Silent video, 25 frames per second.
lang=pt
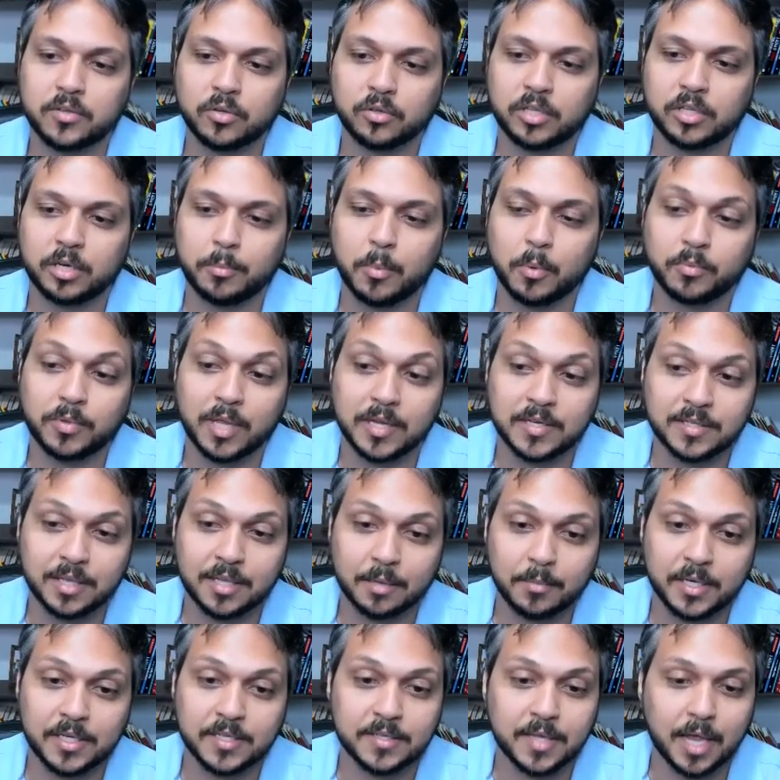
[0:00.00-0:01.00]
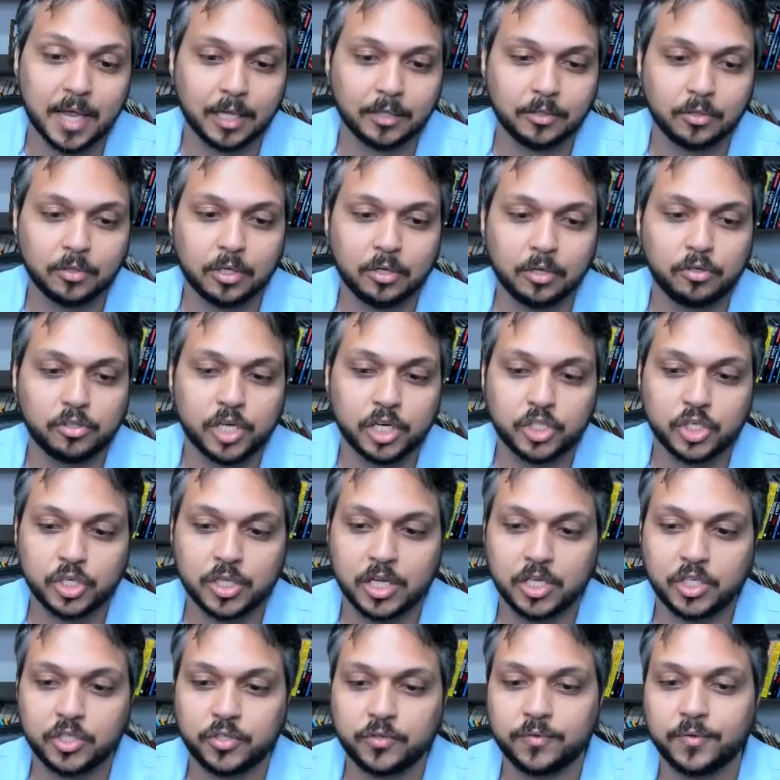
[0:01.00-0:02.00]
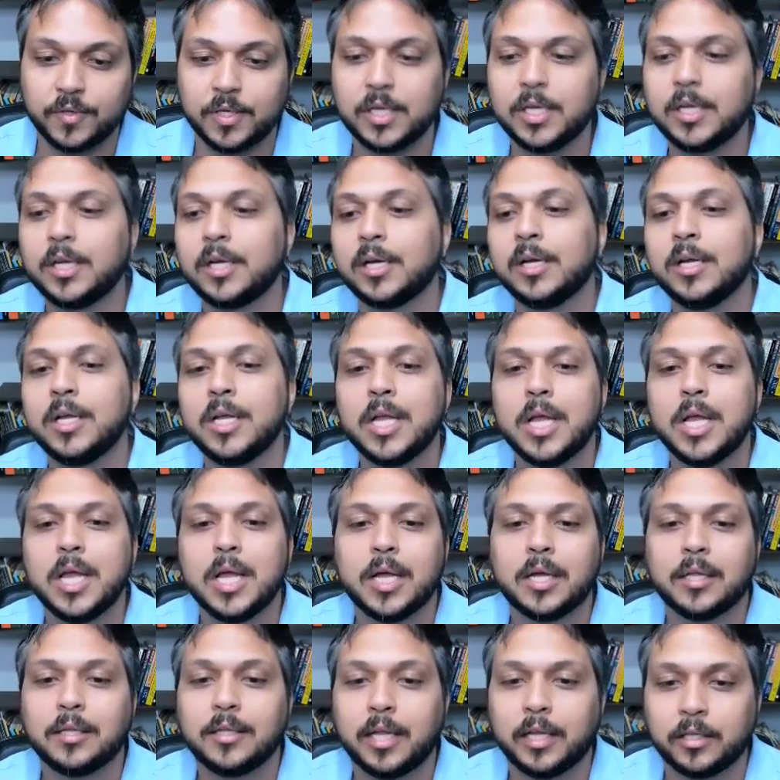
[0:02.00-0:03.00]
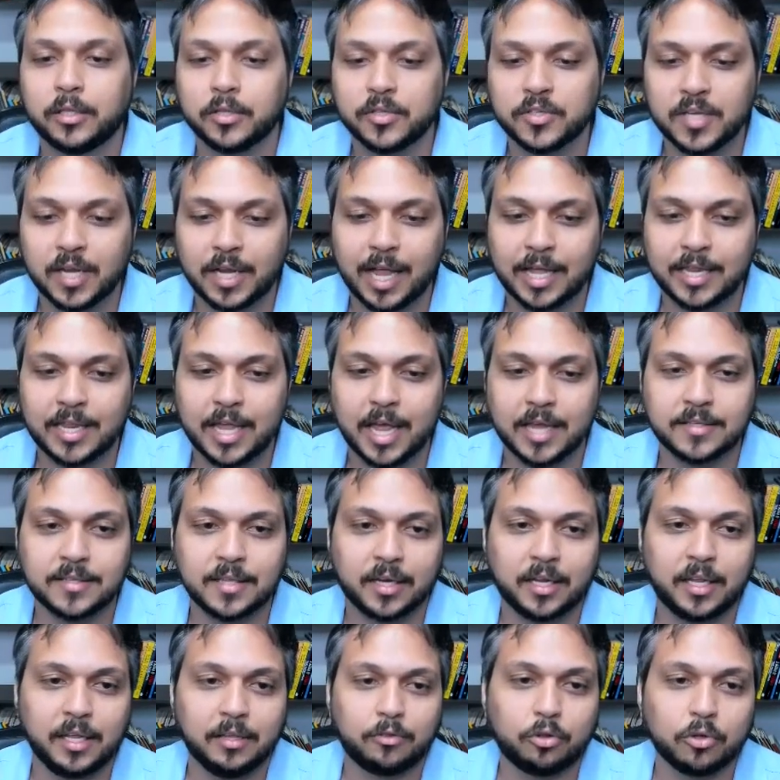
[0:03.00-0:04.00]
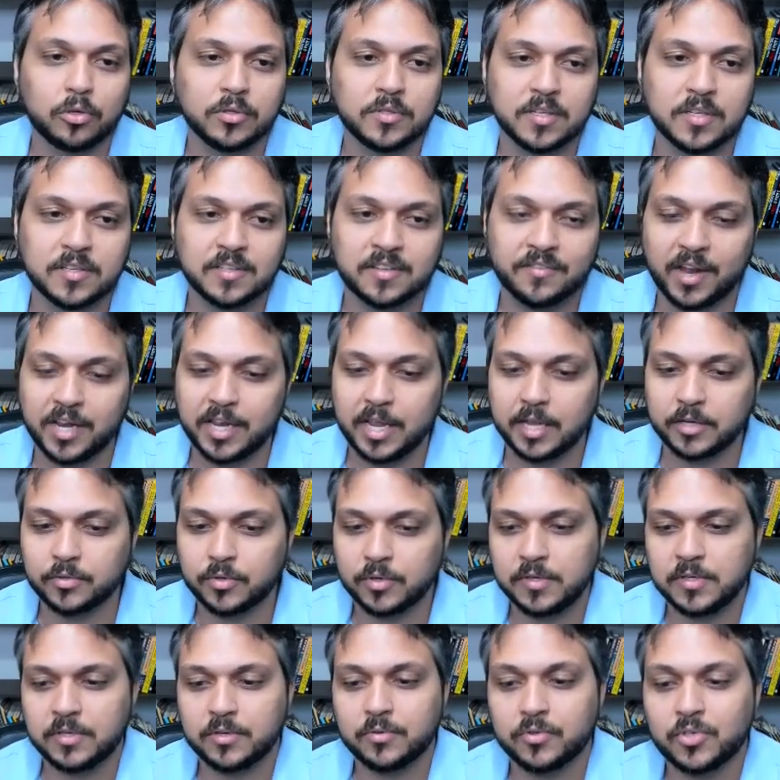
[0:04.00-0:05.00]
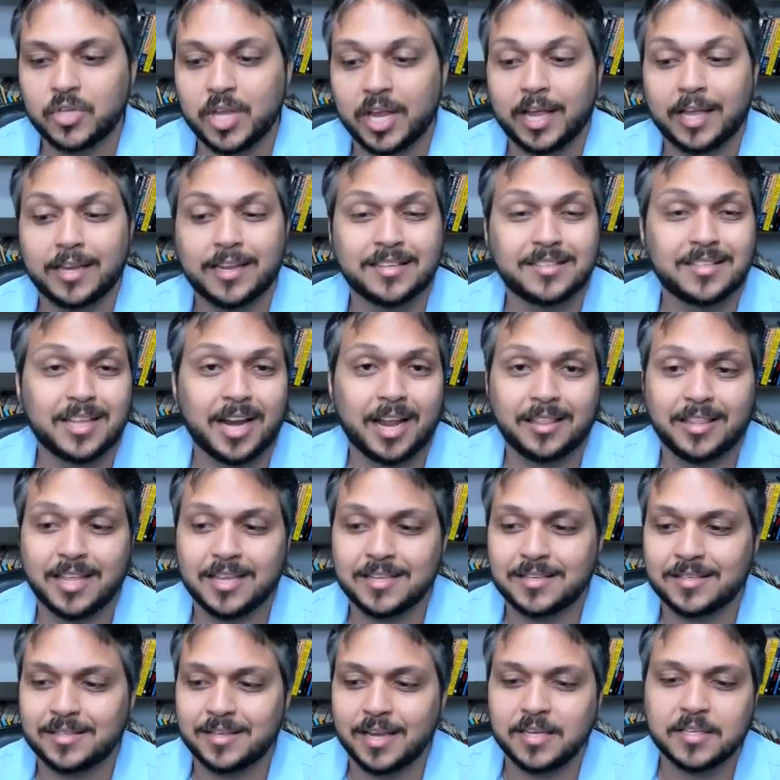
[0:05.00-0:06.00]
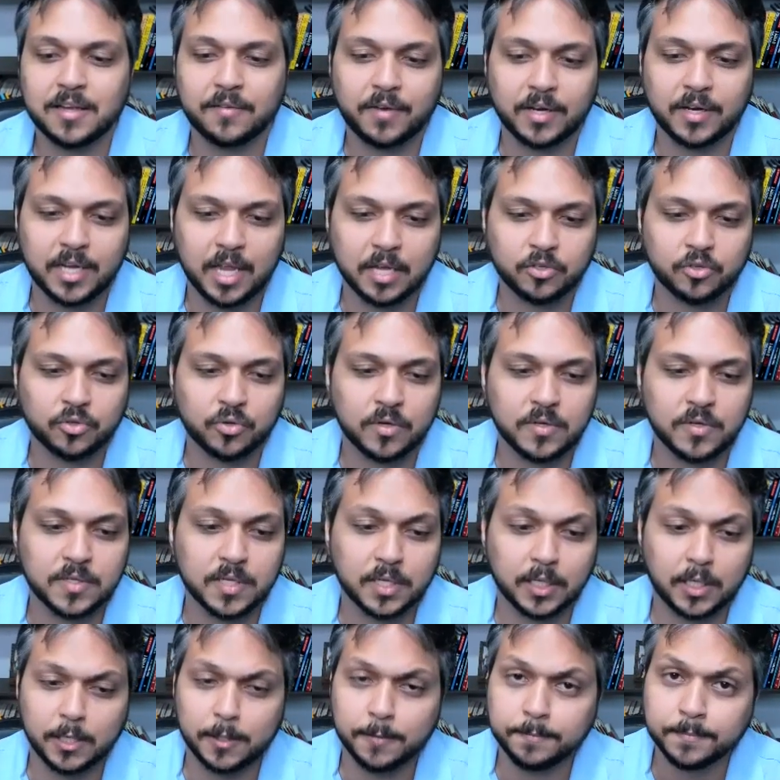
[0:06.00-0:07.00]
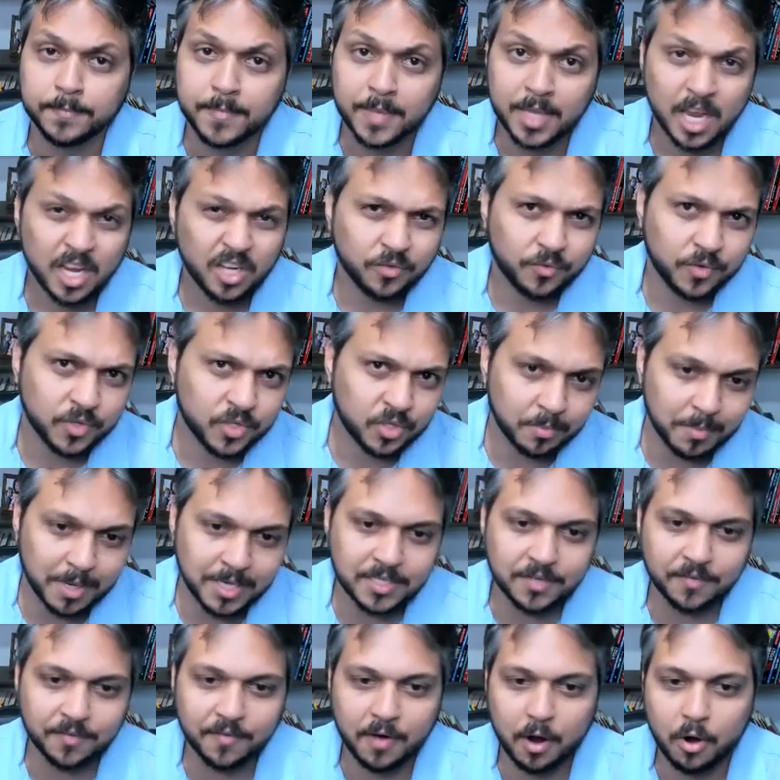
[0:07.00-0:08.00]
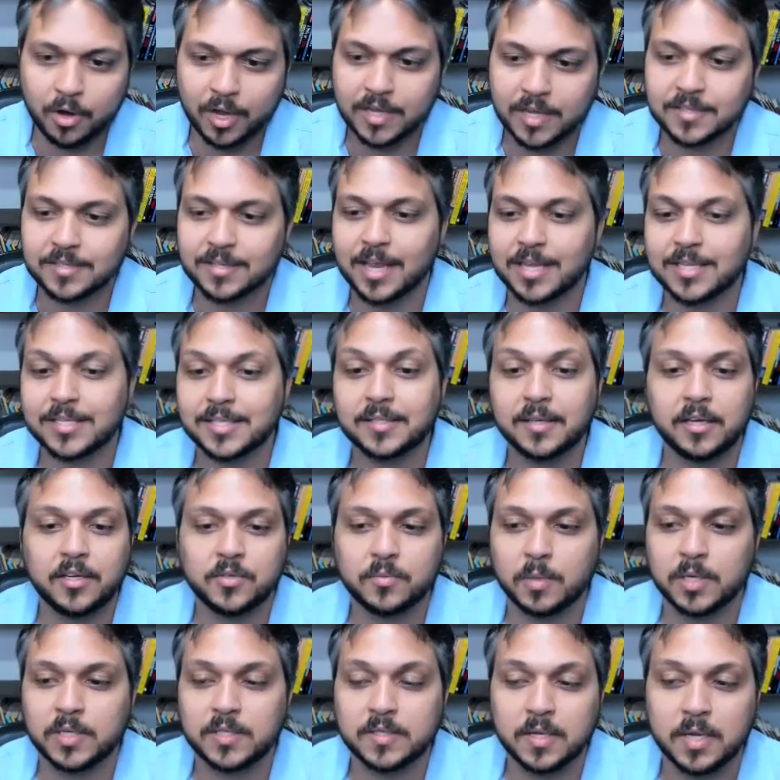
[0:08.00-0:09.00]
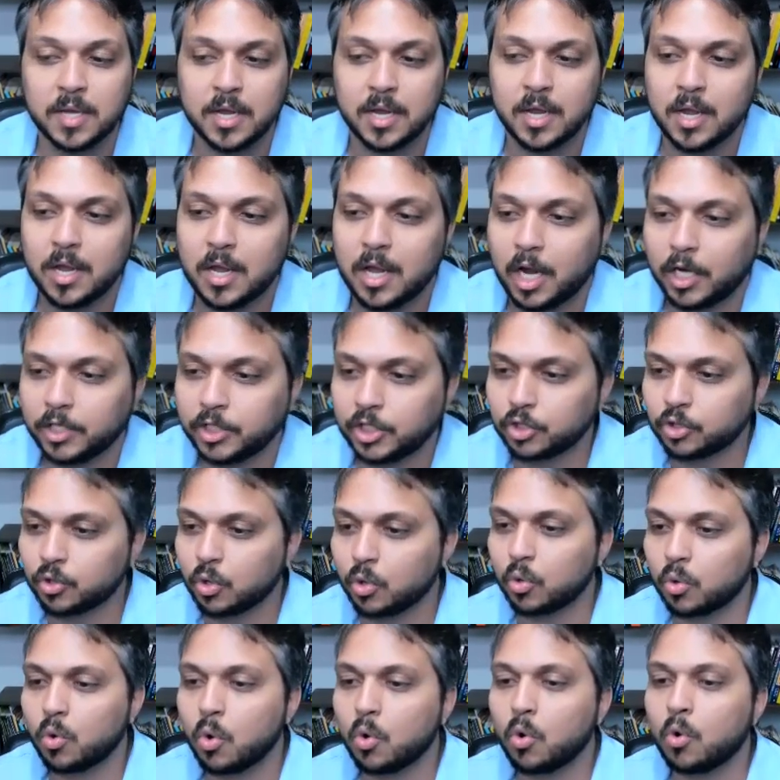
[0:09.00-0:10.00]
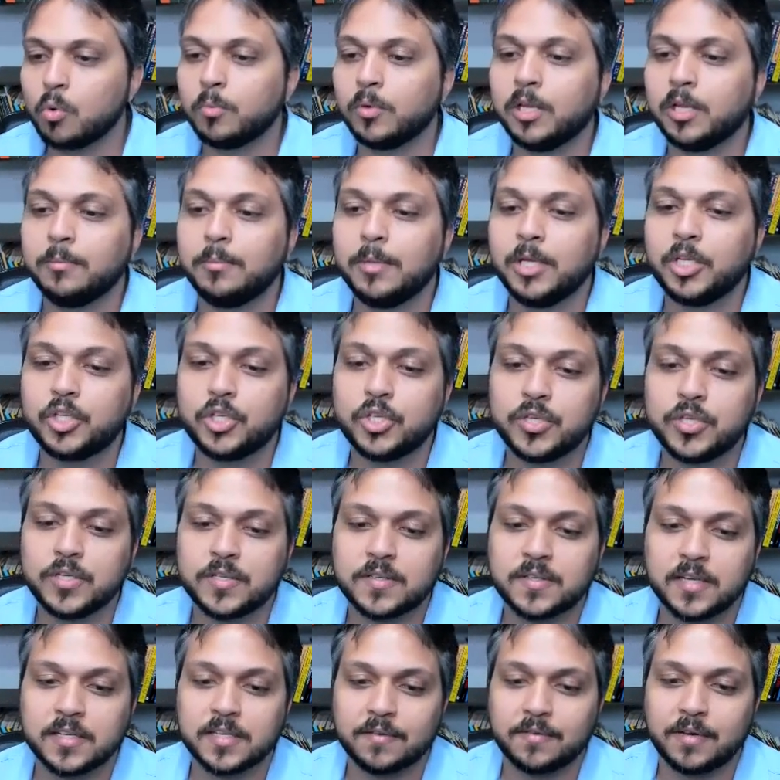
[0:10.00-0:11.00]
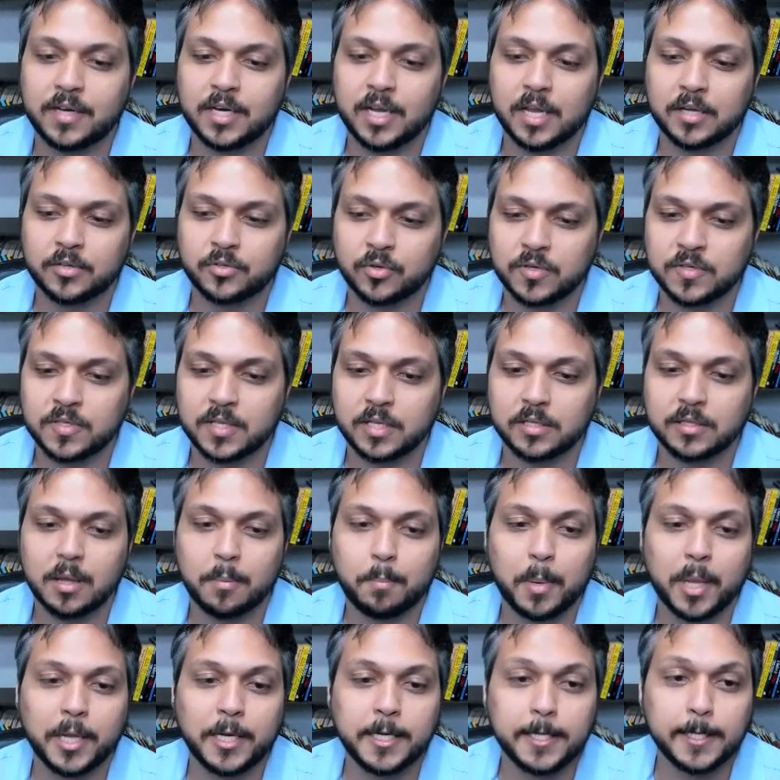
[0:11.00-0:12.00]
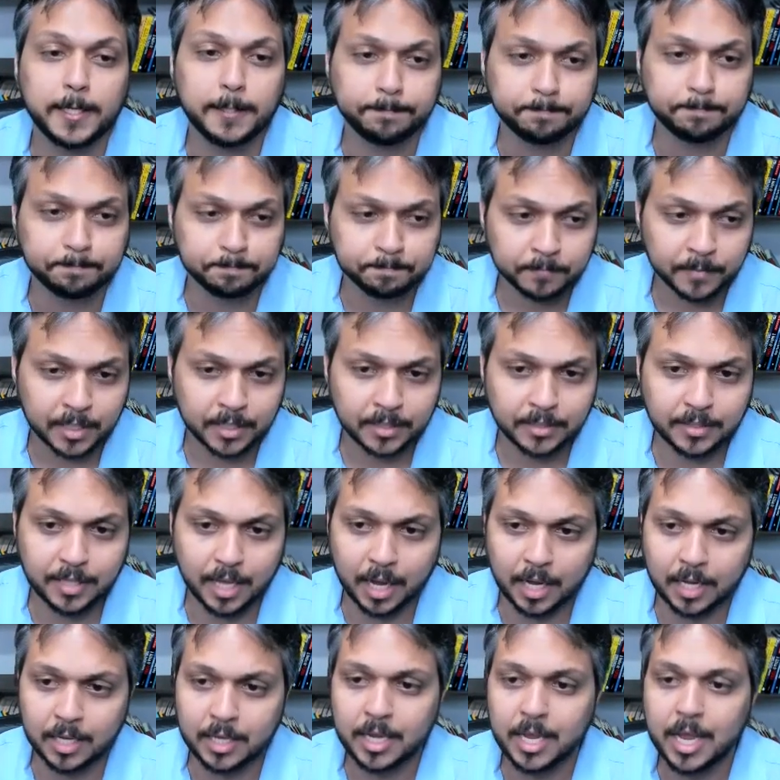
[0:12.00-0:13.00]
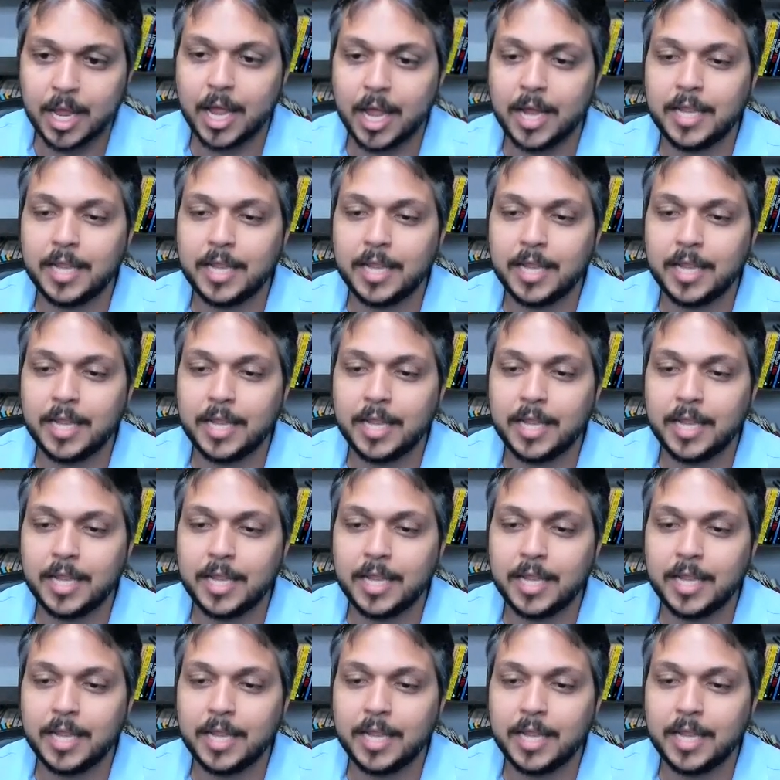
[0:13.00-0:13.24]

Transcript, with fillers: Se o termo está estabilizado ou não, já te identifica. Né? Então você cadastra aqui todas as avaliações, você consegue cadastrar até seis avaliações aqui. Dificilmente você vai alcançar seis, mas a gente colocou como limite de seis avaliações dentro da planilha, tá?